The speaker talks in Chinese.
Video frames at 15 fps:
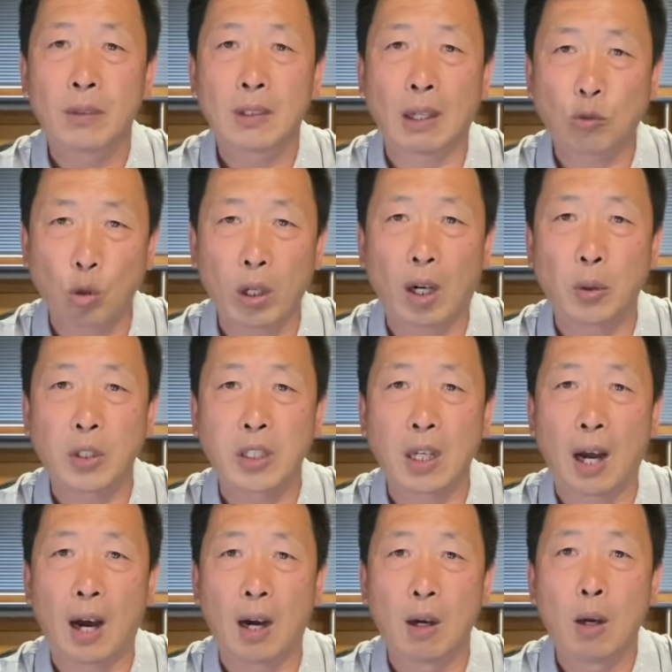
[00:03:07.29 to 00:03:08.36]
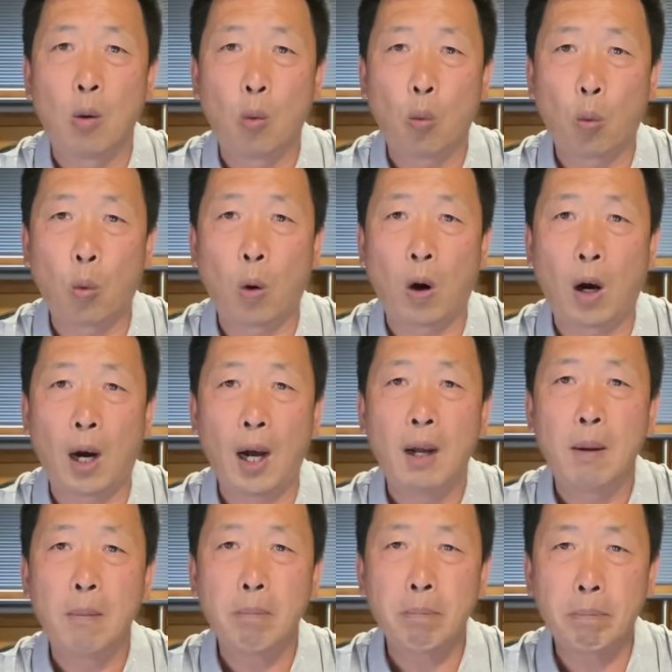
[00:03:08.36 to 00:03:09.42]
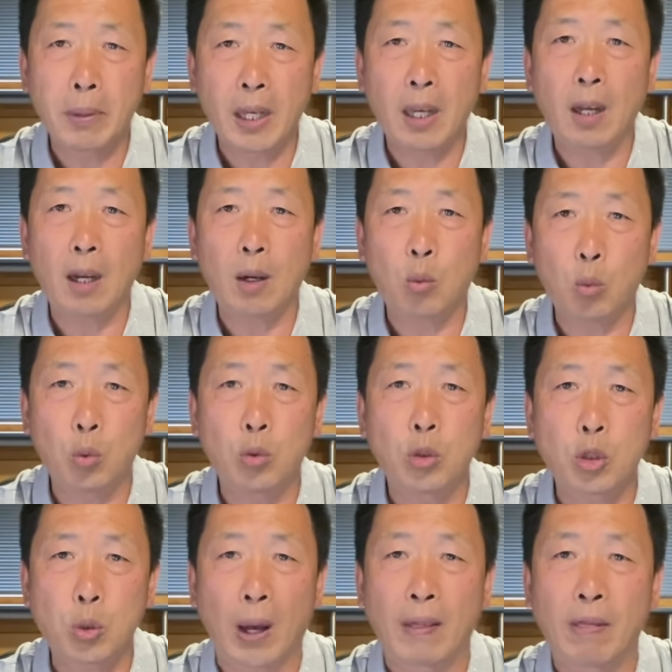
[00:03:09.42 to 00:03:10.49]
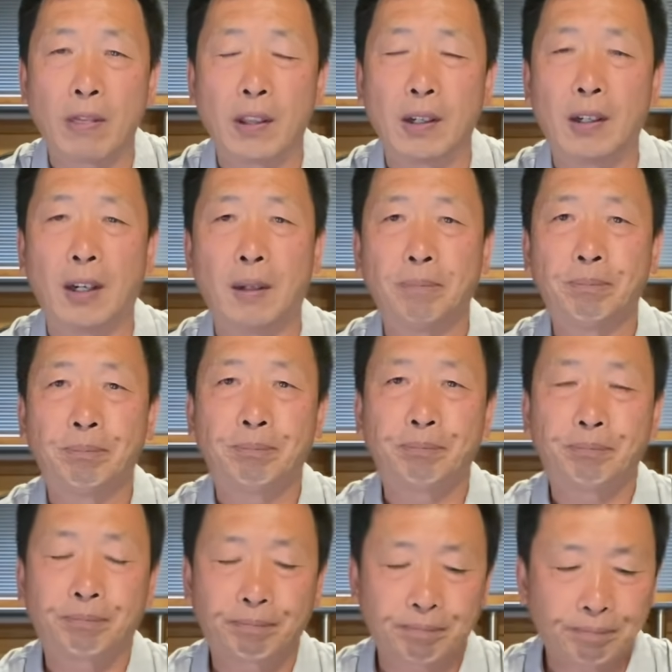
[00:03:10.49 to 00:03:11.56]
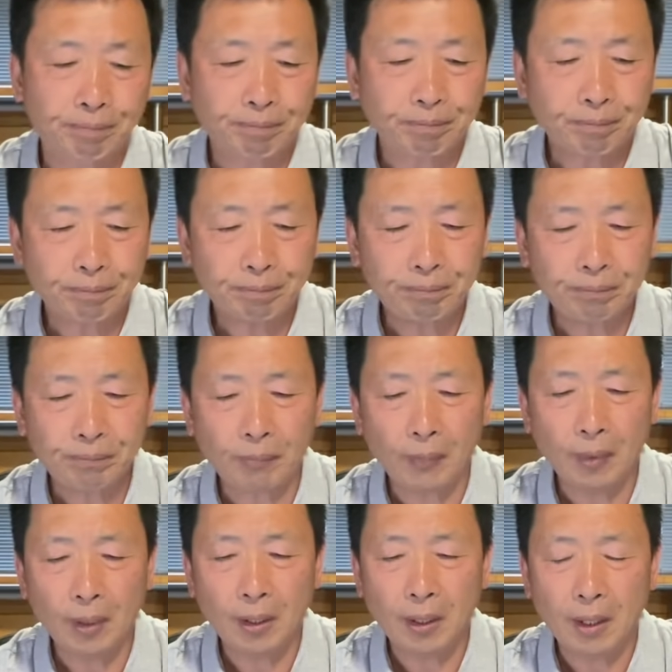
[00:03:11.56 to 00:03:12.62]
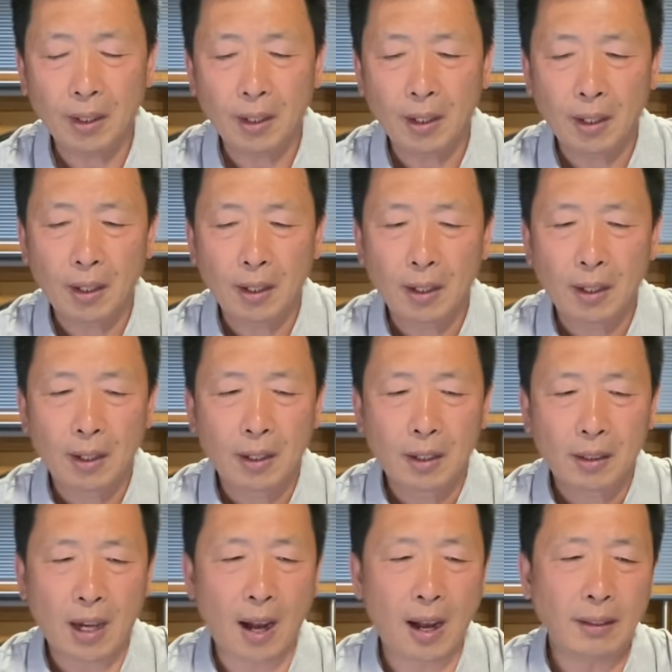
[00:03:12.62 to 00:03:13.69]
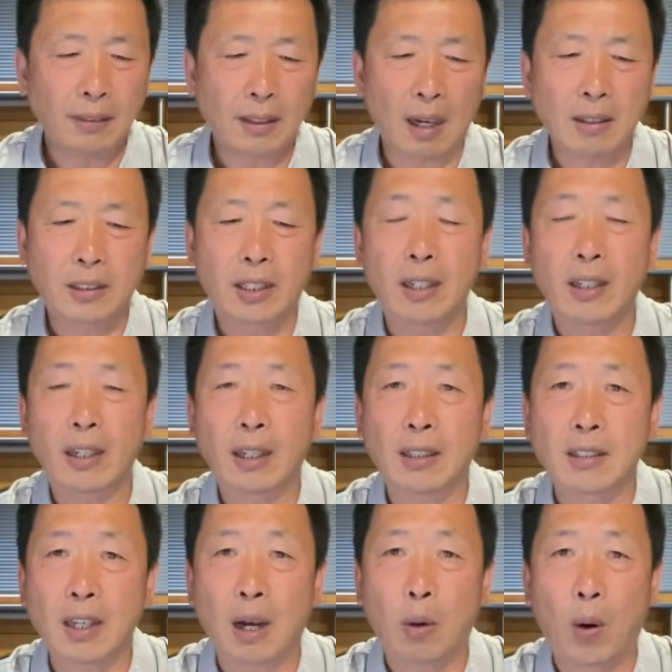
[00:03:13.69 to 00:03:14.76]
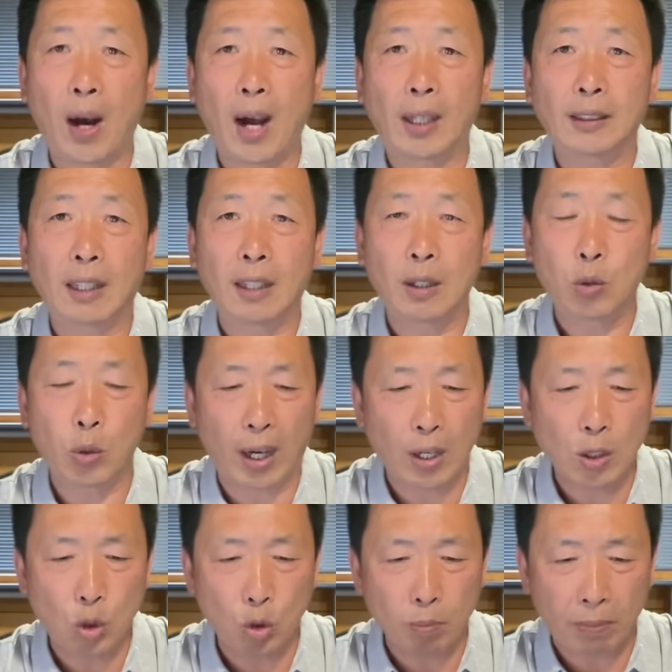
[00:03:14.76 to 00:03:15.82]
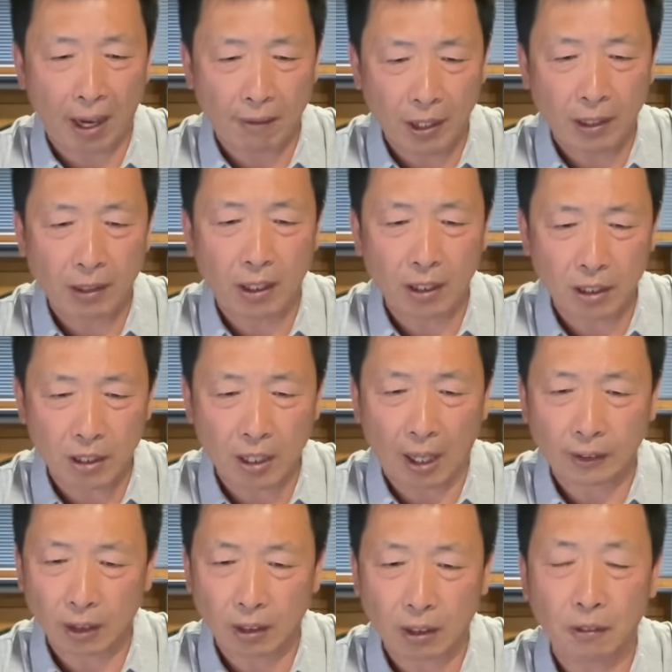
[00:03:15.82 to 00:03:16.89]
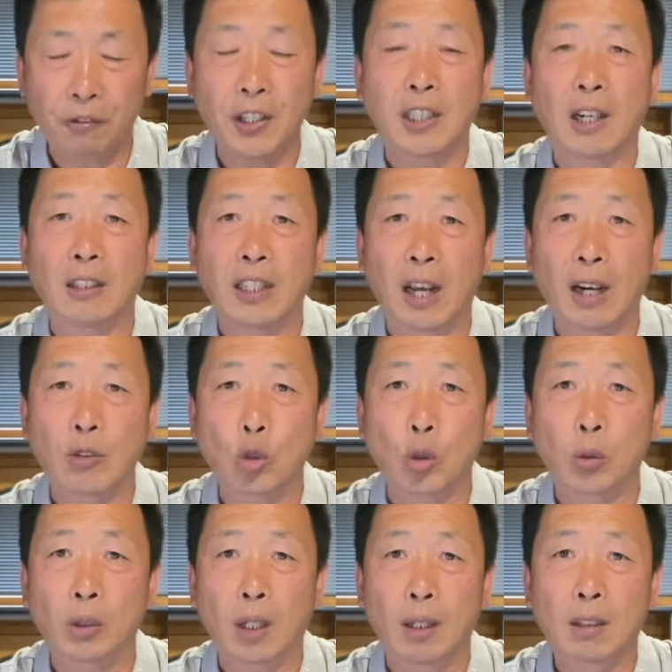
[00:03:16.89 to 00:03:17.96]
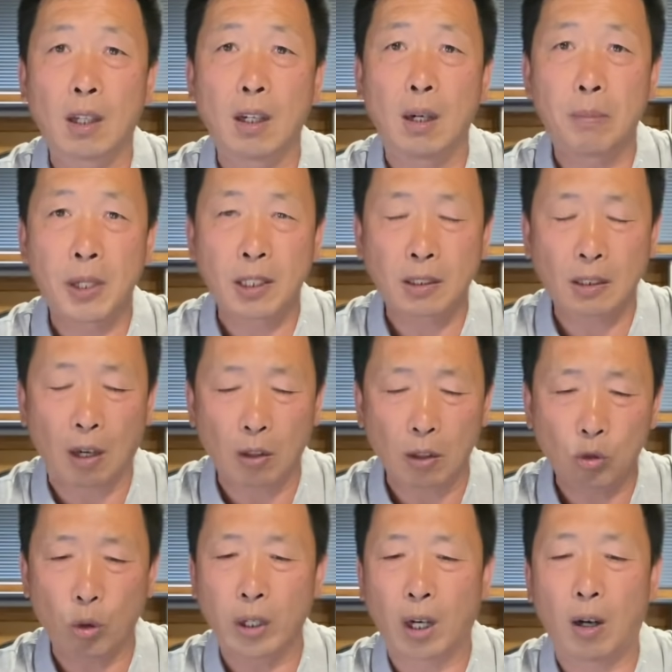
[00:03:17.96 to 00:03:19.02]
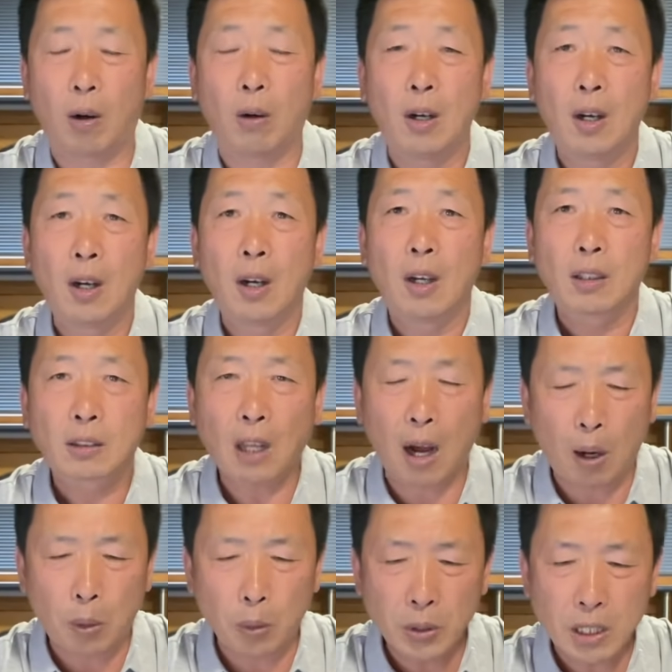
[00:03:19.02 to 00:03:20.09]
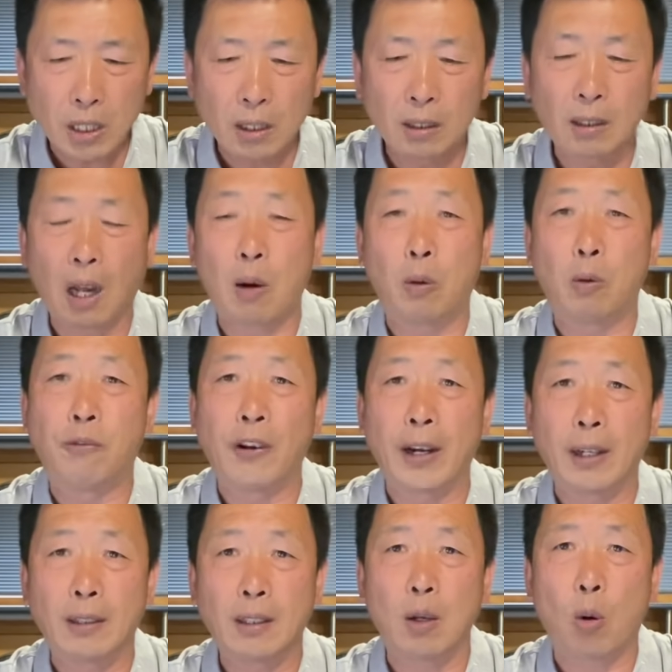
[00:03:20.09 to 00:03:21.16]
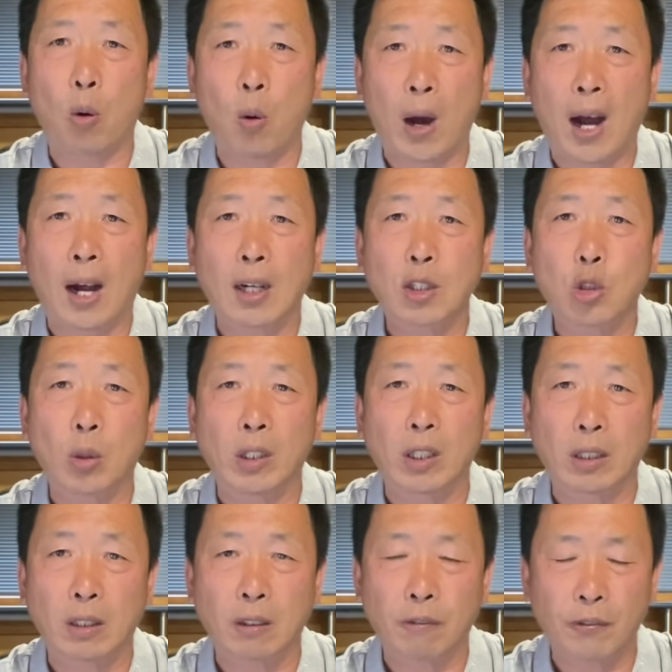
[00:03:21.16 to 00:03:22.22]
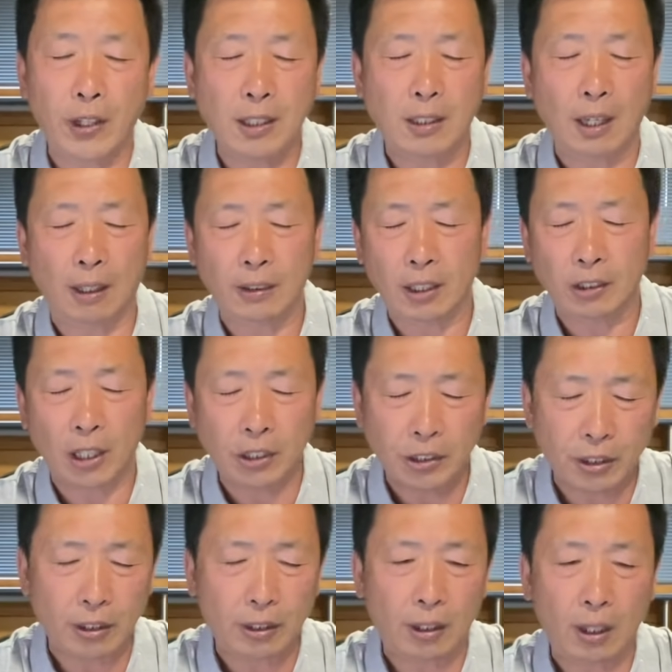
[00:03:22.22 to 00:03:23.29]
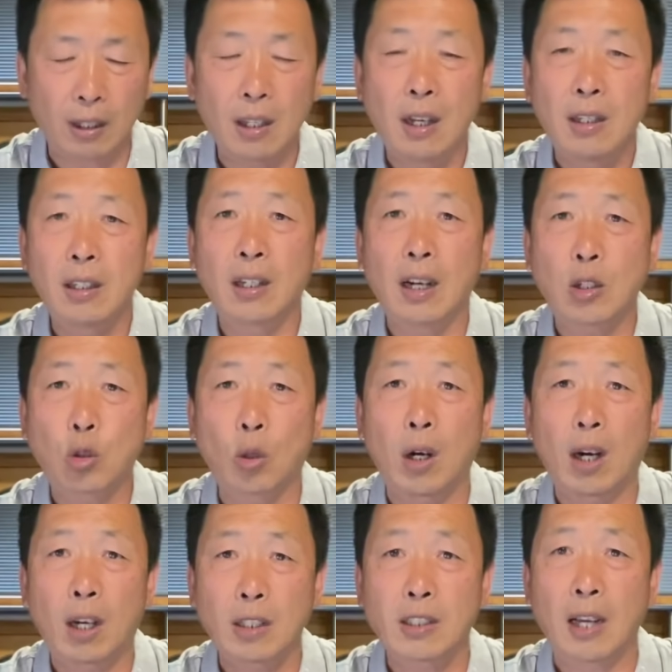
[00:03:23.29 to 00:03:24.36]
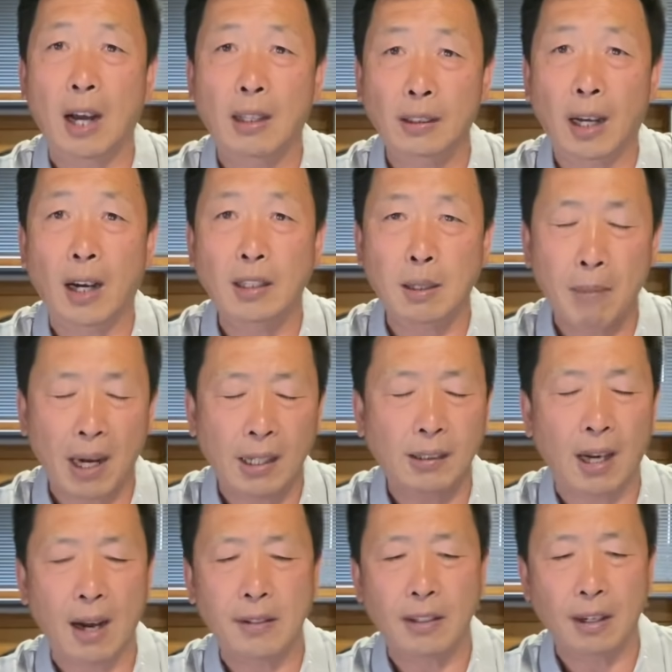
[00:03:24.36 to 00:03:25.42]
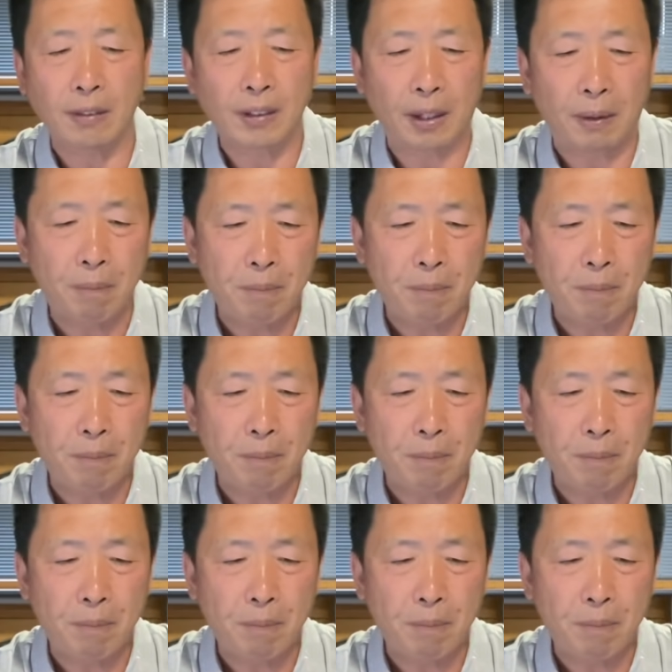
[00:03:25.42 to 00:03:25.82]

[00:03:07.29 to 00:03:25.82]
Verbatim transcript: 他最后讲：“我别无选择。”看当时的这个讲话呢，约翰逊把问题讲的是非常严重的，特别是到了最后，掏心掏肺，那话说的是非常的真挚的。应该说，讲的还是蛮感人的。